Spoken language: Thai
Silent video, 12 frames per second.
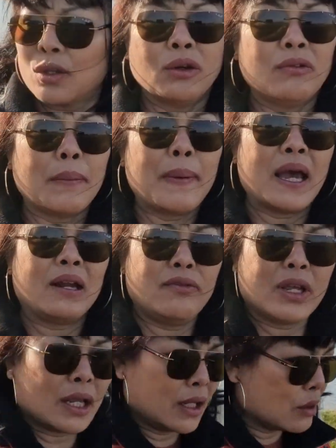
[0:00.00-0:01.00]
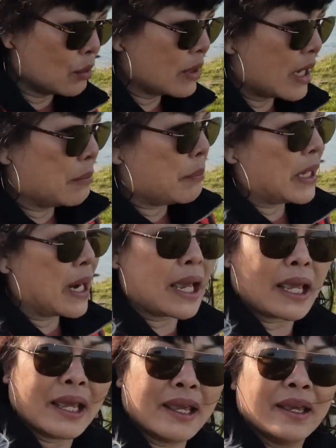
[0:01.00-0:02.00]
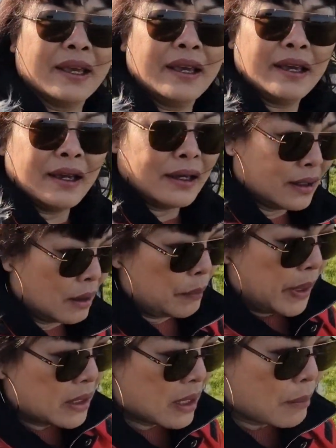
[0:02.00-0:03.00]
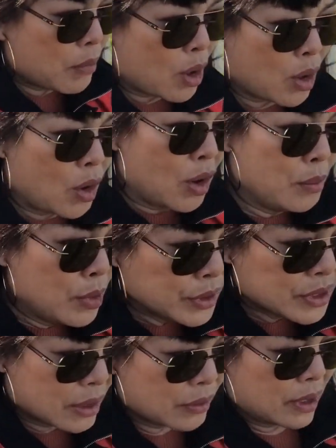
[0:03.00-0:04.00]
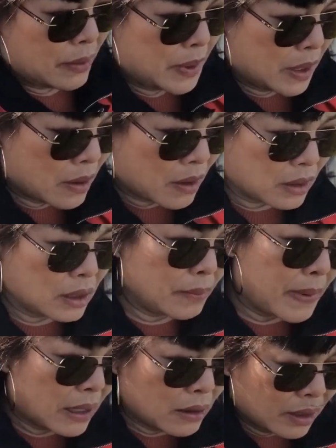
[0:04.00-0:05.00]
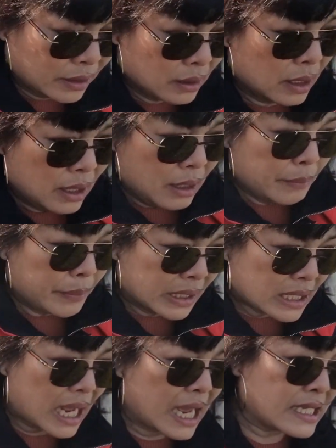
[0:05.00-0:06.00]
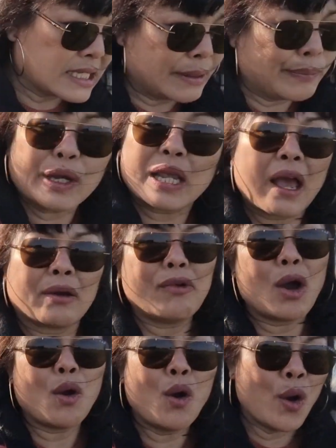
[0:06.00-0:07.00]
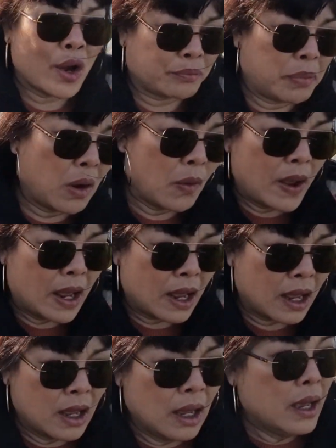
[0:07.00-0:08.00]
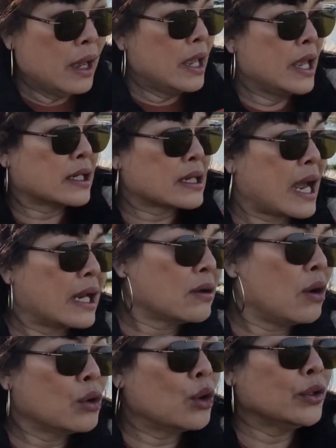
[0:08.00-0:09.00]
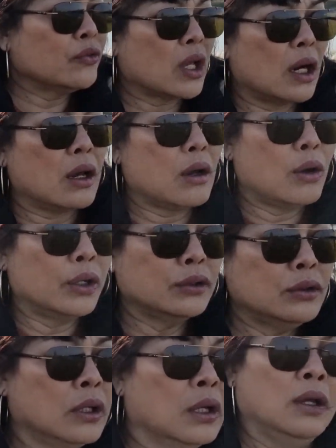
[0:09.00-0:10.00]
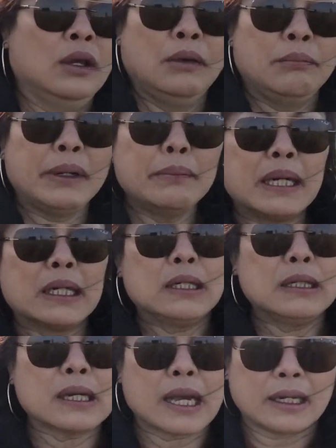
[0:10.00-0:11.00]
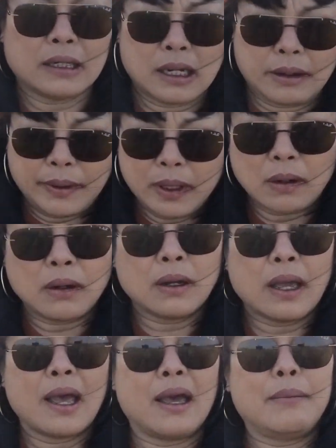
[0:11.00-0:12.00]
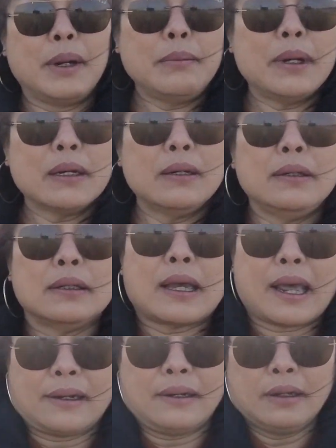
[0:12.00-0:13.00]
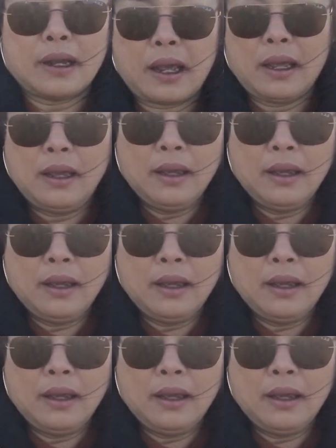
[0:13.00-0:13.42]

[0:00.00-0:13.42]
จนว่าผ่านวิกฤตตรงนั้นไปได้เพิ่นกระบอกขอมูลเจ้าได้พี่น้อง หรือบางคนเพิ่นก็อาจสิบ่อยากเว้าหอดเพราะว่าเหตุการณ์ของคนแต่ละคนมันบ่คือกันค่ะพี่น้องค่ะมันบ่คือกันค่ะ